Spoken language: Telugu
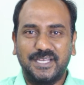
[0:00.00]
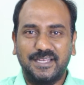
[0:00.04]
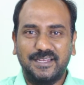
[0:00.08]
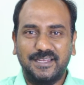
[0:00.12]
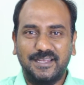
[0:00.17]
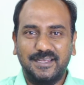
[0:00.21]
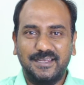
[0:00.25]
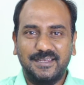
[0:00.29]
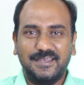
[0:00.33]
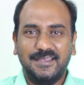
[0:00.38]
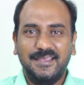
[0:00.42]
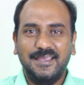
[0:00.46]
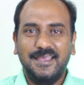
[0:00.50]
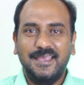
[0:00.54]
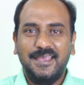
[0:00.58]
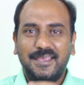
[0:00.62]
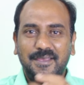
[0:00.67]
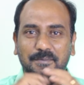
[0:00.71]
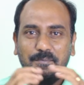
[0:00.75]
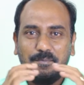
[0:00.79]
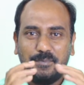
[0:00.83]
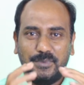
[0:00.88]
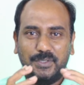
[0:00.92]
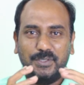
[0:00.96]
ఛానల్
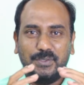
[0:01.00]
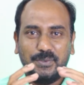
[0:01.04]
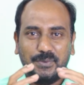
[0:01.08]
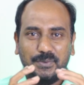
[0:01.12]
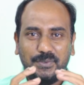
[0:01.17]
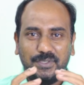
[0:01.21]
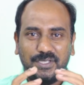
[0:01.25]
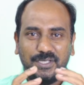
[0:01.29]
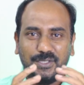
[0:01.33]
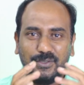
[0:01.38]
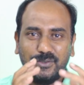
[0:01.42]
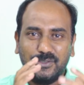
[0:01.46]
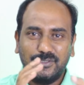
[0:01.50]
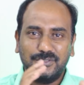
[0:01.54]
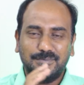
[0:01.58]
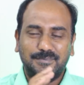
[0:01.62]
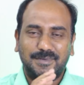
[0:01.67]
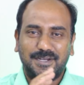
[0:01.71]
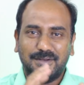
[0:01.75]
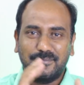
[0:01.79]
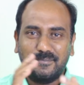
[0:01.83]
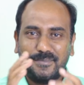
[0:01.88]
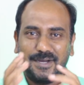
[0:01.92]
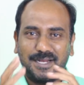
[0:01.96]
మీరు ఈరోజు
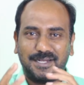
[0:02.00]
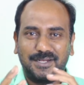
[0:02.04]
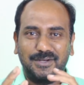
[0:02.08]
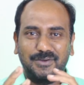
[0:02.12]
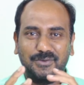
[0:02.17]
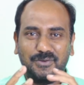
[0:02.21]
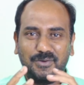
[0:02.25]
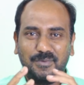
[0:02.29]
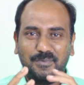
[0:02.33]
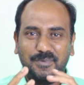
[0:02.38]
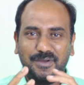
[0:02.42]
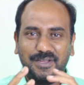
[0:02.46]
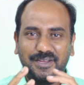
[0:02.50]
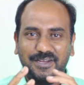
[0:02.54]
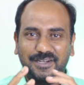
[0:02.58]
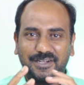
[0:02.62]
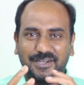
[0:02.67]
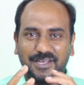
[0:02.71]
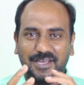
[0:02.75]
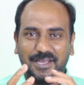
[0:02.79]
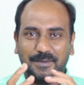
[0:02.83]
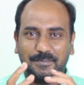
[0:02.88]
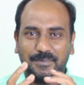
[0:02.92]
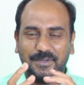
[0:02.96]
మనం మాట్లాడుకోబోయే
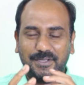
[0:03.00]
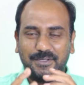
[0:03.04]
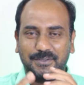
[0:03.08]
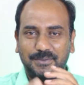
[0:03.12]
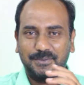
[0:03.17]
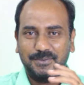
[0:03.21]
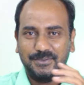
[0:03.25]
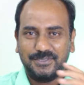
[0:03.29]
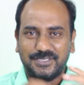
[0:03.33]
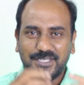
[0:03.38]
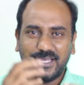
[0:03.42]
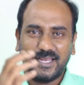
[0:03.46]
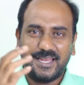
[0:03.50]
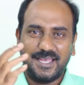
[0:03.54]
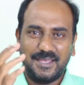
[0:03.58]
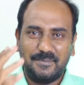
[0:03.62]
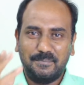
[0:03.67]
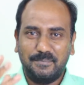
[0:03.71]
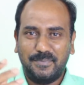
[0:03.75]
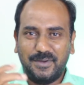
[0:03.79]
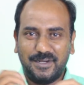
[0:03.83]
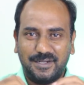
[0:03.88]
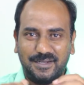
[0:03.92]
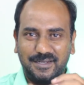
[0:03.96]
టాపిక్ చాలా
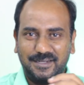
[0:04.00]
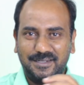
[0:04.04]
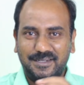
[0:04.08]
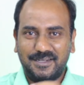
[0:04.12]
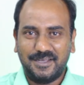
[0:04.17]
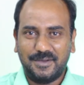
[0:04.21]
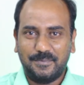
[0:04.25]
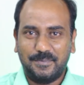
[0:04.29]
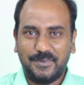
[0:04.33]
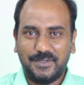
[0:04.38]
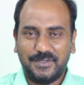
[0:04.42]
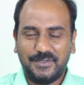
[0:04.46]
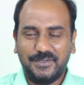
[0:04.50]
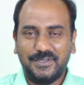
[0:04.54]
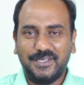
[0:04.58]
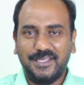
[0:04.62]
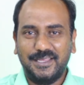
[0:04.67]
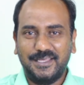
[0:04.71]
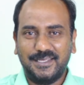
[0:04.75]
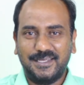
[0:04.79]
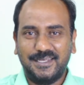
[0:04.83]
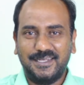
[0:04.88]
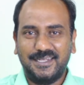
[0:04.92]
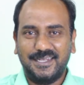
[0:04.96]
ఇంపార్టెంట్ టాపిక్
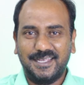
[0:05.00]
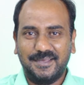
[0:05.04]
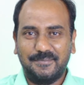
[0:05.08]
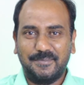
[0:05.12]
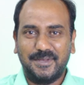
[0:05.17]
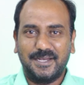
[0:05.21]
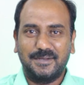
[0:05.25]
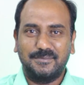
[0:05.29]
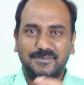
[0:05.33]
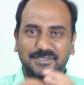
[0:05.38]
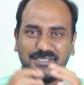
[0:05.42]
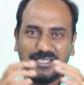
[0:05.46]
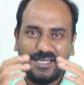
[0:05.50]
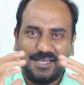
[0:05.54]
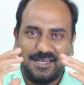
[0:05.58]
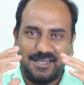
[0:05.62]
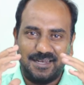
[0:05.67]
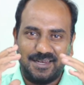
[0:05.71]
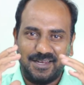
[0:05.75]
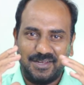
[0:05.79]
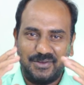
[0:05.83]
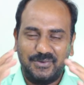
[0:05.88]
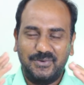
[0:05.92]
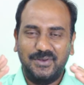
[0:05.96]
ఎందుకంటే మనం
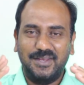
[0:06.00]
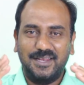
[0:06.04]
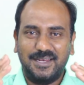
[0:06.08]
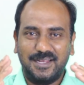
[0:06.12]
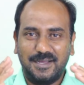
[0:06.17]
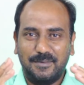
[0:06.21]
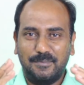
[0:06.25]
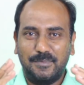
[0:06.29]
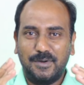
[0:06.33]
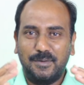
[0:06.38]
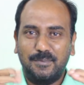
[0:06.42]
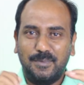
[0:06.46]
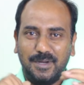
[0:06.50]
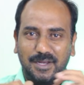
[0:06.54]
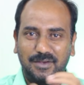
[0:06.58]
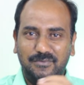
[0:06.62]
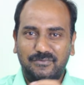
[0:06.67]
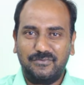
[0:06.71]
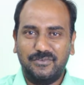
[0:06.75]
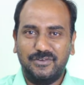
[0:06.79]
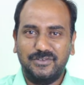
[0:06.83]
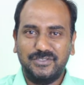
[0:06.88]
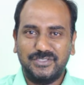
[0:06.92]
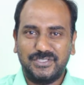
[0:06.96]
చాలా రెగ్యులర్గా మొబైల్
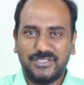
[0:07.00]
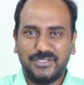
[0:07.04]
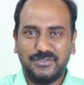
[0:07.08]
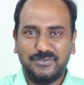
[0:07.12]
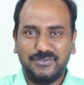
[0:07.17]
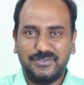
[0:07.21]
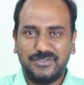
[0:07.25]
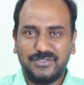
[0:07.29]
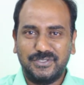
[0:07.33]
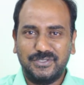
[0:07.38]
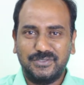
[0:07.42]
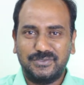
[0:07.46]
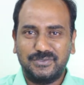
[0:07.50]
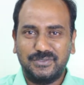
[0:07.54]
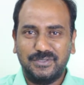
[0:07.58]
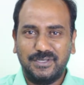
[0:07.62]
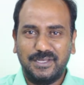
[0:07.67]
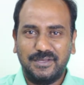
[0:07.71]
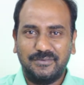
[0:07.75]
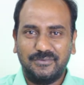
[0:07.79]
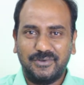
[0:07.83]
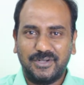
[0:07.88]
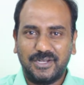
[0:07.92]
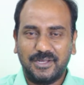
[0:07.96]
ఫోన్స్ యూజ్
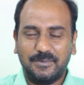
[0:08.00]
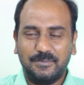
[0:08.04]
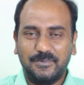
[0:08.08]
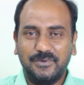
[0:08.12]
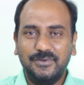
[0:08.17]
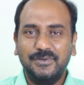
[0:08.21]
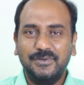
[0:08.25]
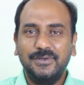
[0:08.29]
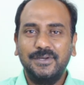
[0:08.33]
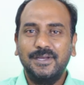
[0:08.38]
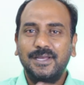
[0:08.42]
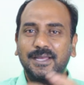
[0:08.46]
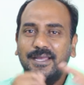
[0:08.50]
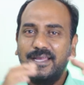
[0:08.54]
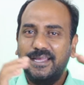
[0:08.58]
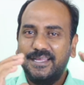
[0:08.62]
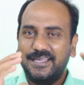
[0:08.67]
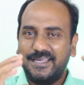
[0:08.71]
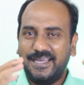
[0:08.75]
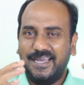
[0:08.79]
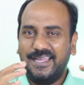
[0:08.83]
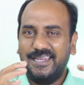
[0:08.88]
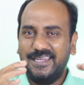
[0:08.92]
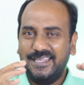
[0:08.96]
చేస్తూనే ఉంటాము
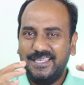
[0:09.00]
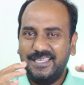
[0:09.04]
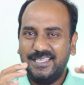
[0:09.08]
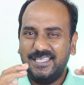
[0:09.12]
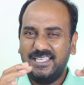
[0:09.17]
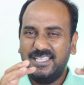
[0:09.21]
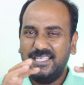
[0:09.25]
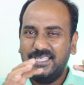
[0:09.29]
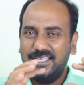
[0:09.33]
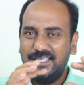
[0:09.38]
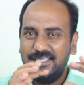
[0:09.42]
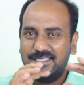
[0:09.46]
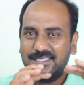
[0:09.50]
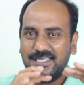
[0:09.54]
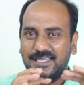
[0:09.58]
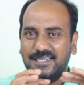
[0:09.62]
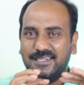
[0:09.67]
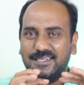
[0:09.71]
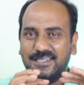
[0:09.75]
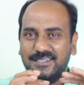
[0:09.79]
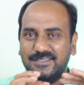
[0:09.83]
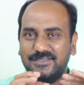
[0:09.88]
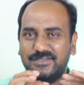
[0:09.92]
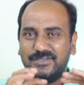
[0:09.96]
కానీ ఈ
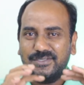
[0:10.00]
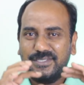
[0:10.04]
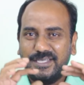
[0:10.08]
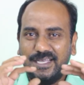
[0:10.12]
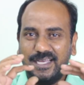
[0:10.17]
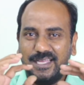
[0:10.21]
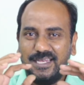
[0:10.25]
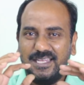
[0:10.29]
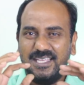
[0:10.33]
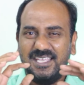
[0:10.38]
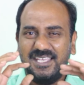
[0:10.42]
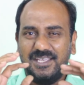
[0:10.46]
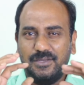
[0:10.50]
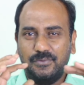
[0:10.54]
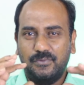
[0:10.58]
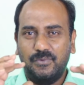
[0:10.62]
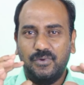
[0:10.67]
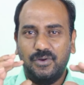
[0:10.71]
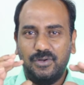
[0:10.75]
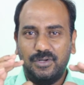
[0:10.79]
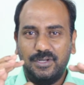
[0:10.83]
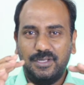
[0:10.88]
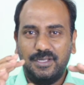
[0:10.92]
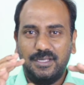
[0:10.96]
సెంటెన్స్ కానీ ఈ
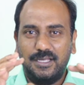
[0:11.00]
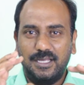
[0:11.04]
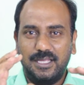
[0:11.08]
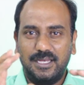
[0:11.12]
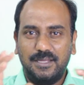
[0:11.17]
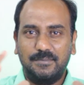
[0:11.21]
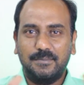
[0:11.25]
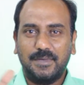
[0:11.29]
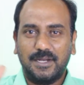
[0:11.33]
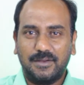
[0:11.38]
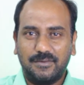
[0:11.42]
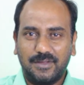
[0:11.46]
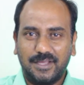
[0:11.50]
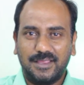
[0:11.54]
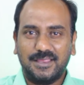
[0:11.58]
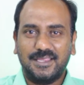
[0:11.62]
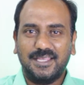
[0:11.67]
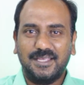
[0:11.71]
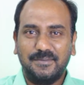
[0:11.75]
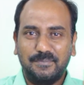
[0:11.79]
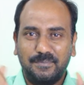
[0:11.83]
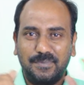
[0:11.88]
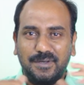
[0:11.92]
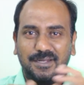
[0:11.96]
వర్డ్కి కానీ మనం అంత
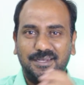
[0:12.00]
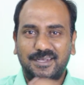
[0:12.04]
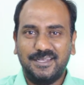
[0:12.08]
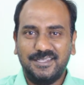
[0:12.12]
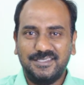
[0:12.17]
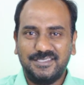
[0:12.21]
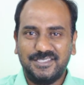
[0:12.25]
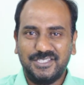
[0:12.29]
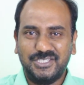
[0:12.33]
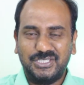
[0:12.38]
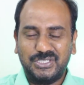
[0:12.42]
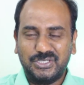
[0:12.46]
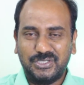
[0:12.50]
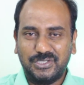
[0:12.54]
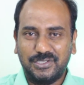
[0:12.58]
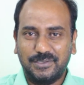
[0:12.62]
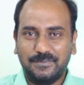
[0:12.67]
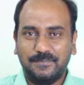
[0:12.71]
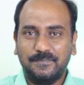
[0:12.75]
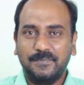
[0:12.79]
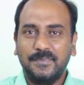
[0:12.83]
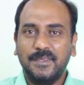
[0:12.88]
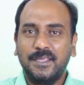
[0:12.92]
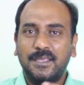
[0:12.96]
ఇంపార్టెన్స్ ఇచ్చిండం